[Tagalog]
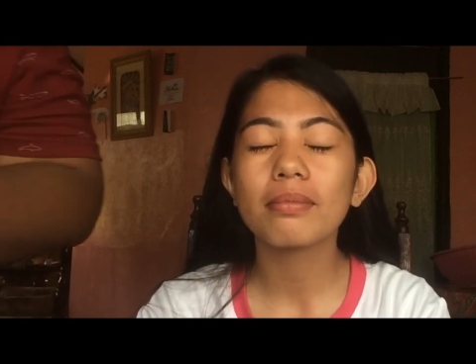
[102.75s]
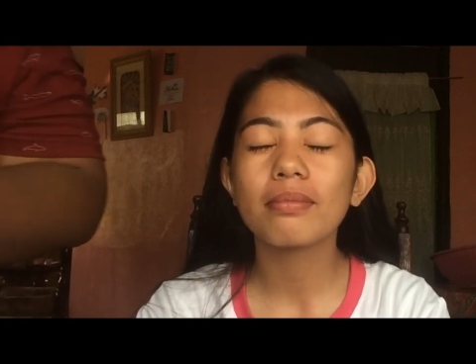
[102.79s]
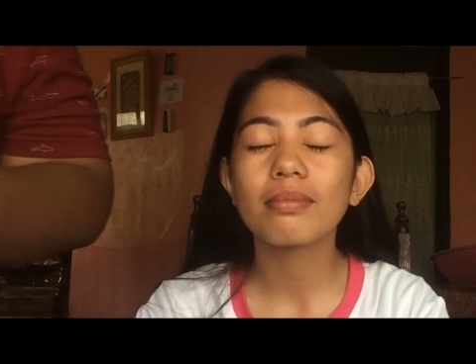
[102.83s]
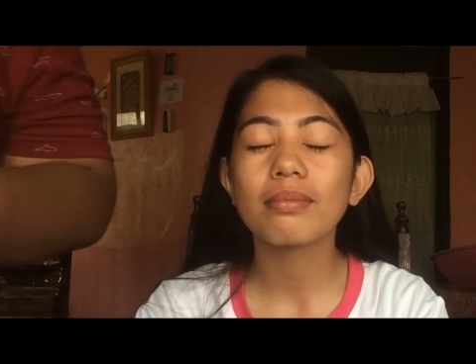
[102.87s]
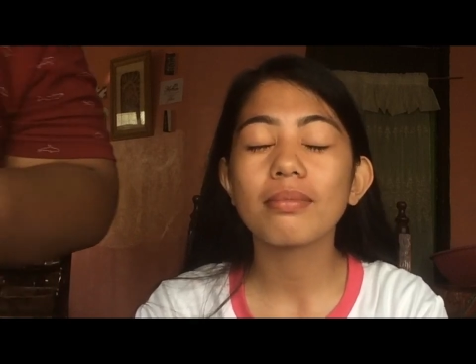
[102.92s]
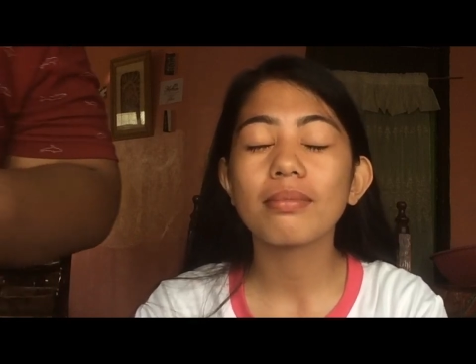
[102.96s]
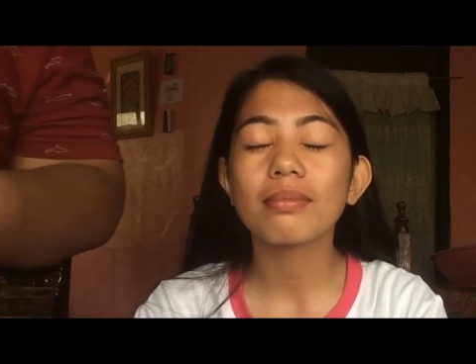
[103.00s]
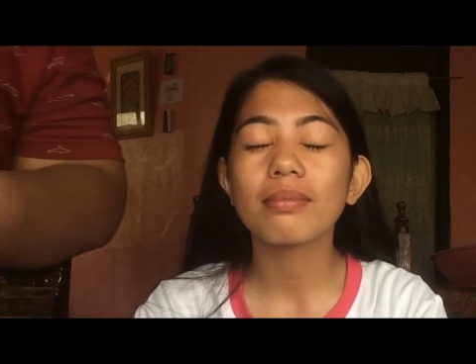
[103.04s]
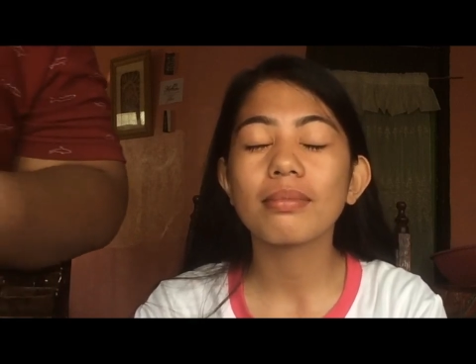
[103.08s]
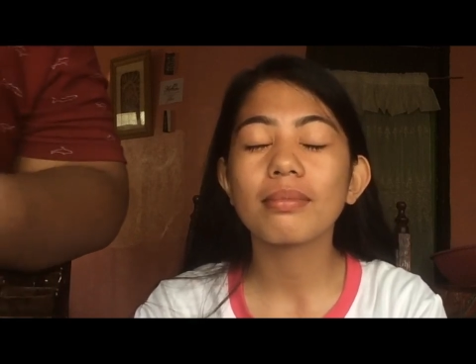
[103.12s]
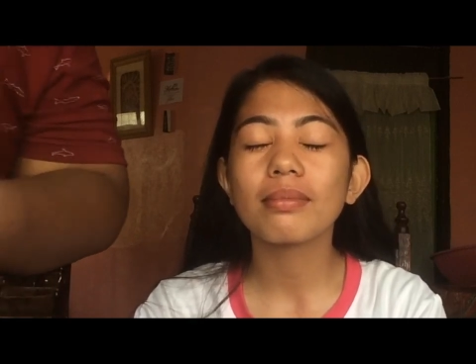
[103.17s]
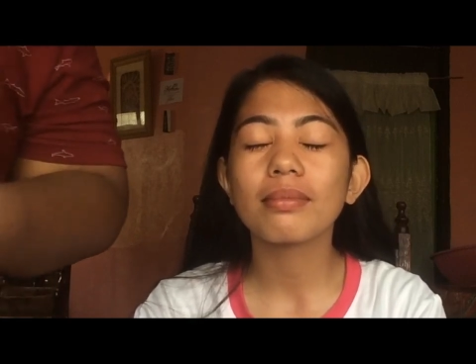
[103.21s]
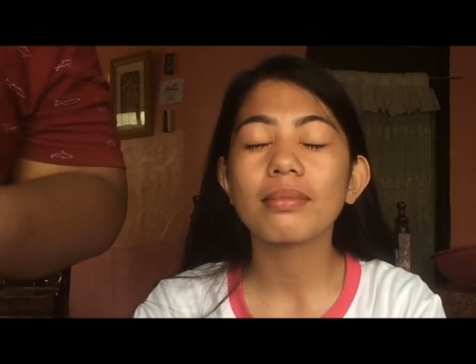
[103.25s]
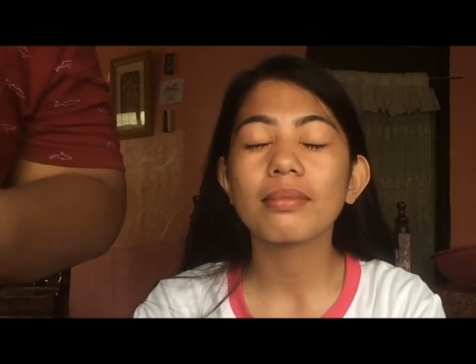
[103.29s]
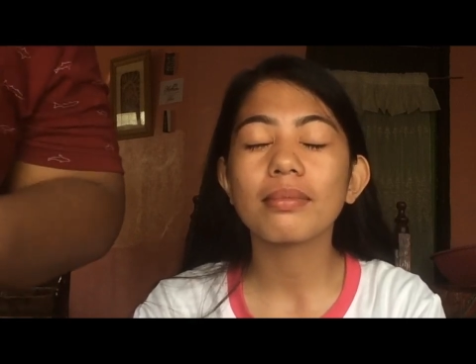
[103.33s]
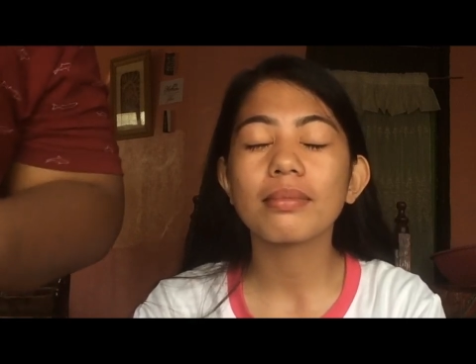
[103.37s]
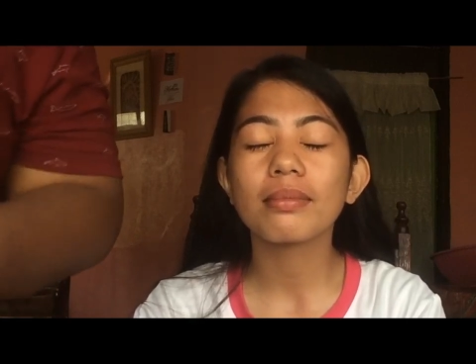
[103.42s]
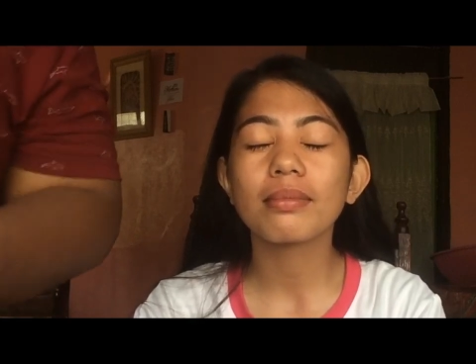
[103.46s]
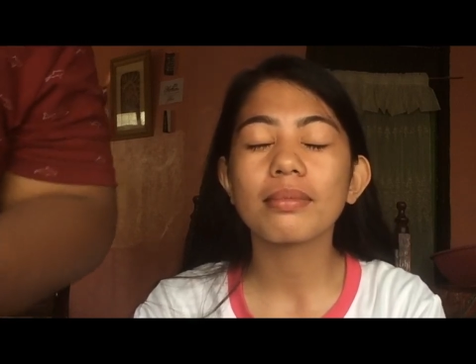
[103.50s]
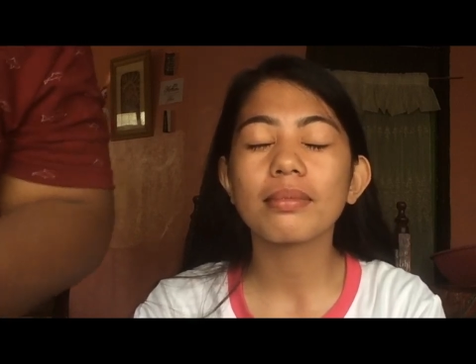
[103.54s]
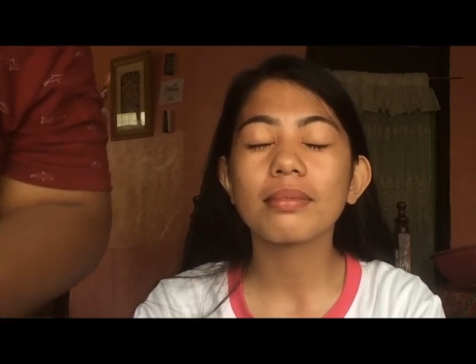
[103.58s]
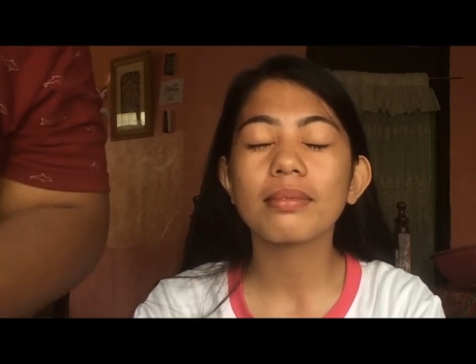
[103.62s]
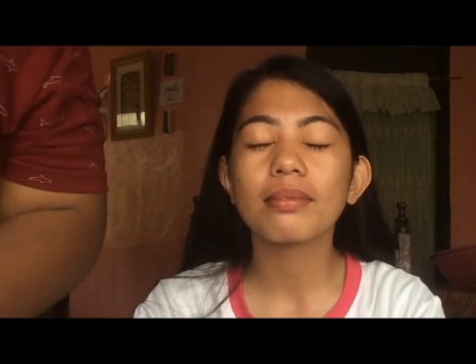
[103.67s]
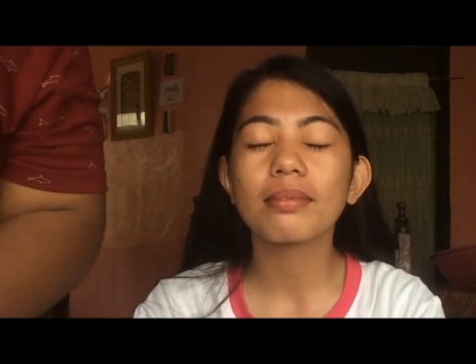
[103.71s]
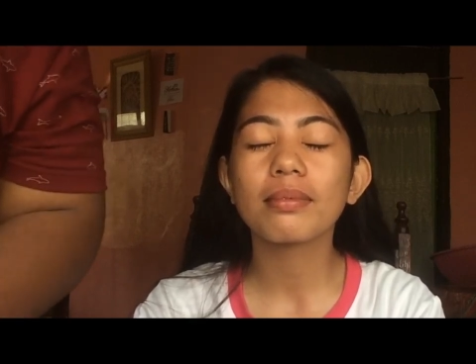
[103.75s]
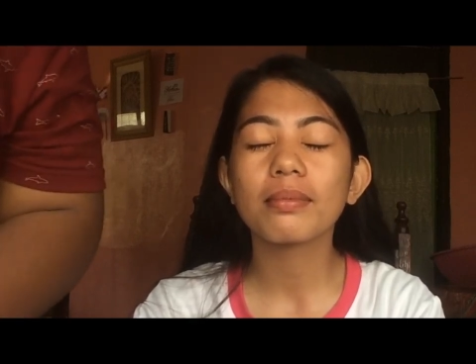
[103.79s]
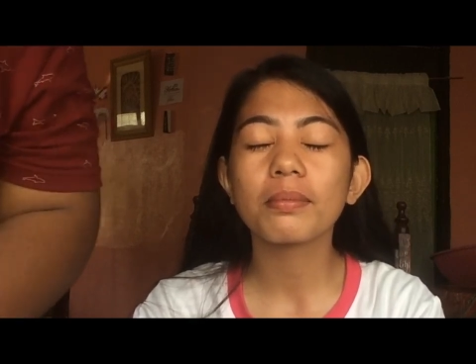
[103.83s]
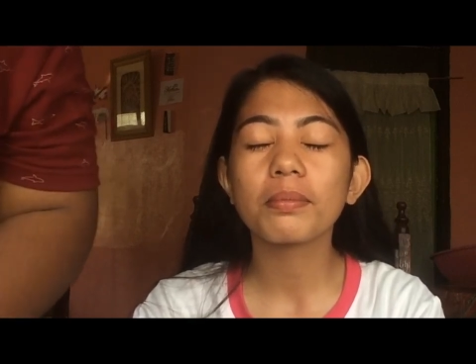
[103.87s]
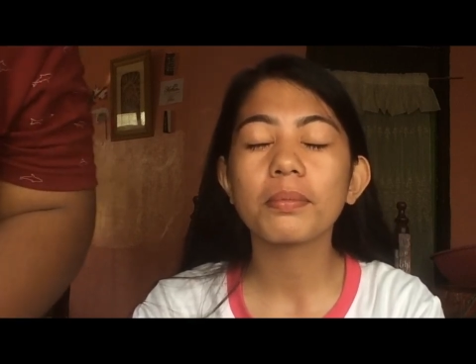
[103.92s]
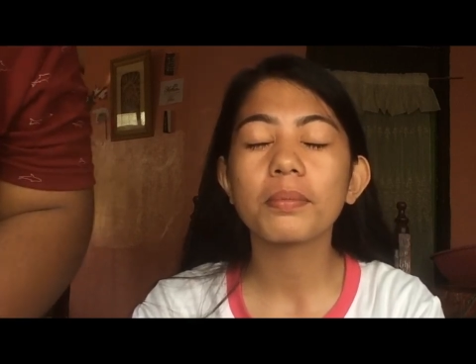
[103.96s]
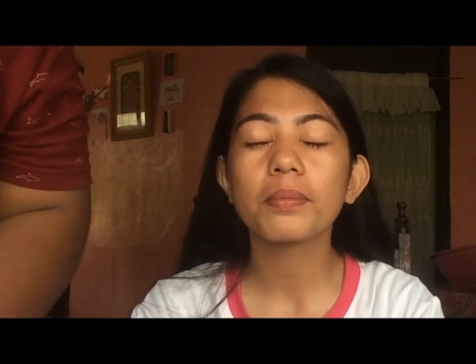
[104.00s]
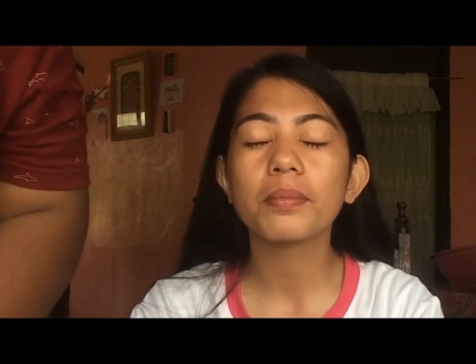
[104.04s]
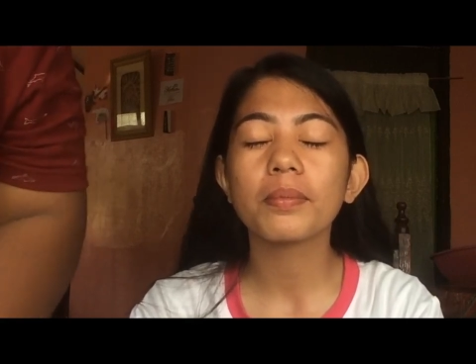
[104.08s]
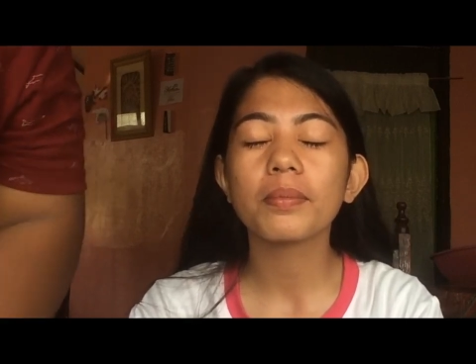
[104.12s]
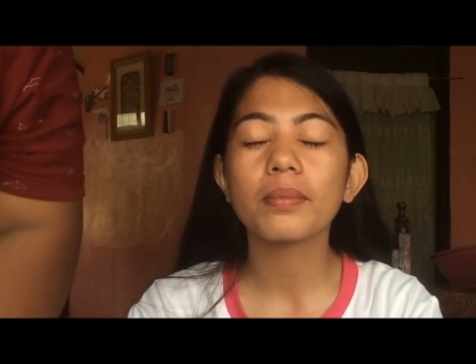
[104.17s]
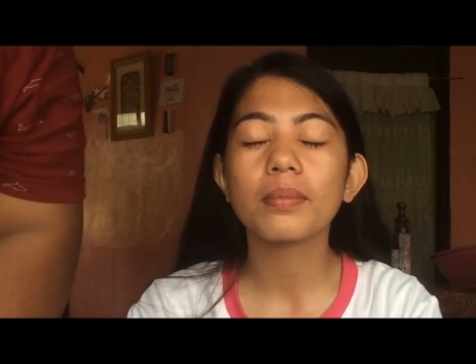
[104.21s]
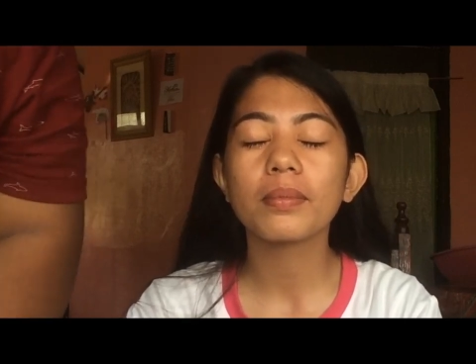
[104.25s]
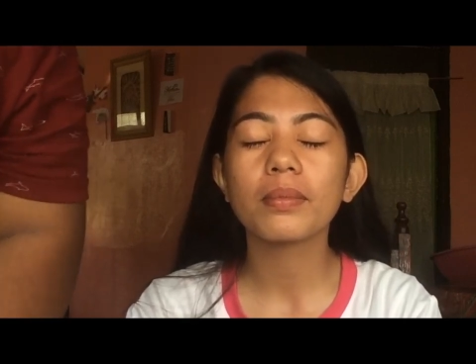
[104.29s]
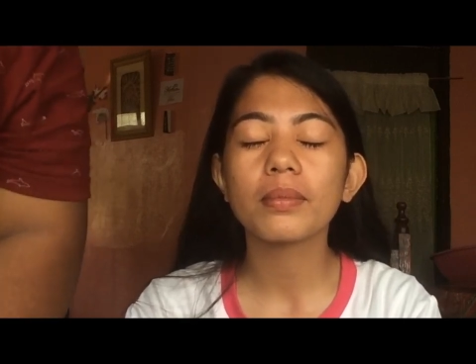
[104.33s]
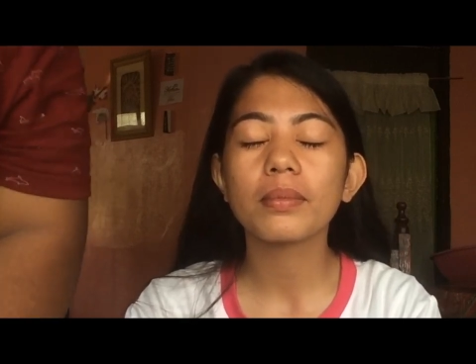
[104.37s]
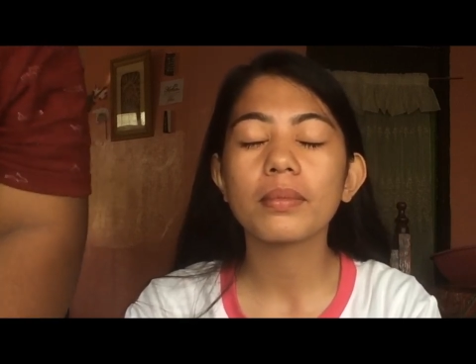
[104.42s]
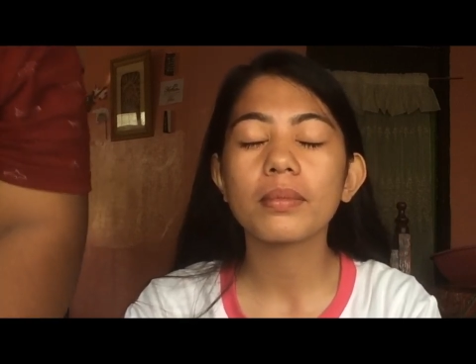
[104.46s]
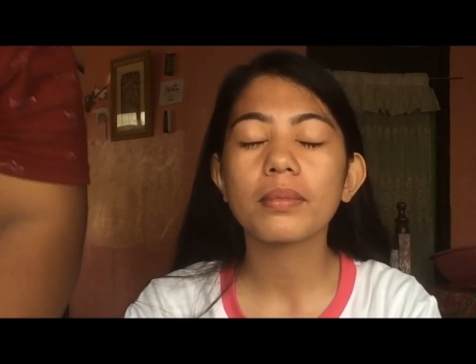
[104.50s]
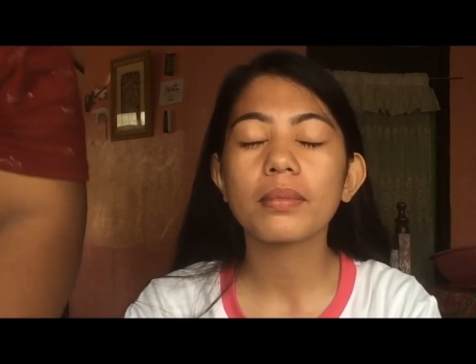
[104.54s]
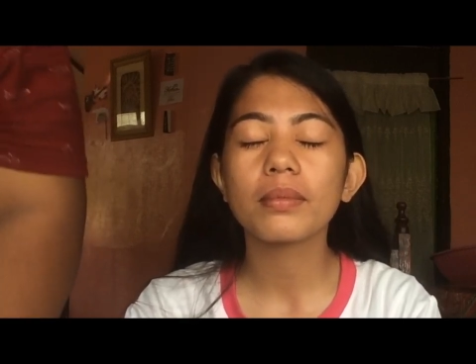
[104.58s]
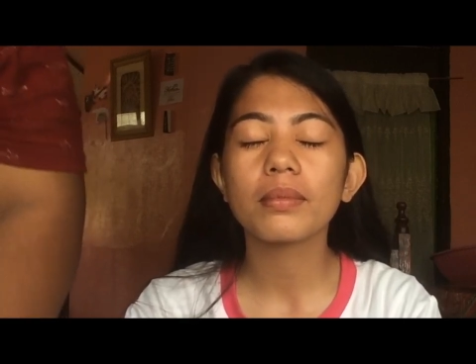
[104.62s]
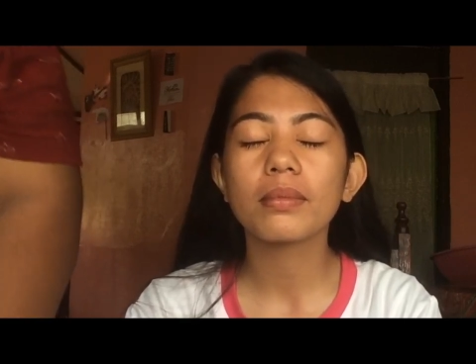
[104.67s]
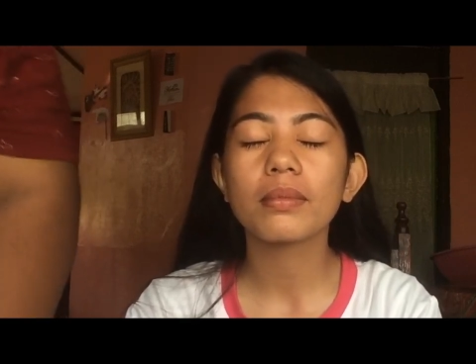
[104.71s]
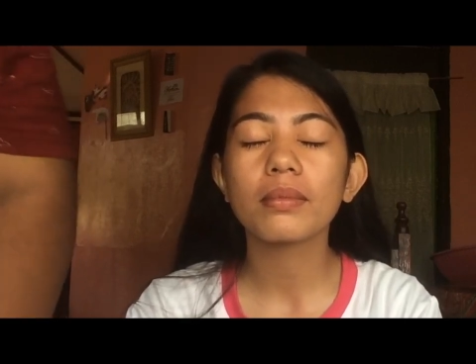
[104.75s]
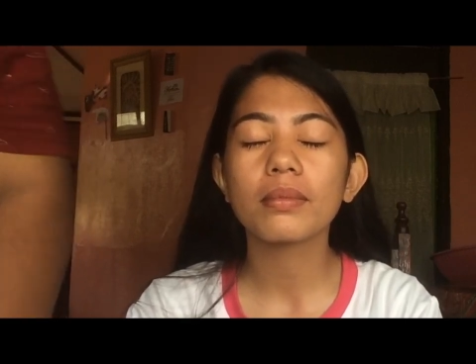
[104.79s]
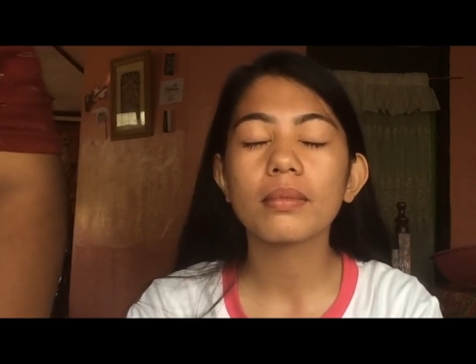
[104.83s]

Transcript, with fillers: yung eyes natin na ma-damage ng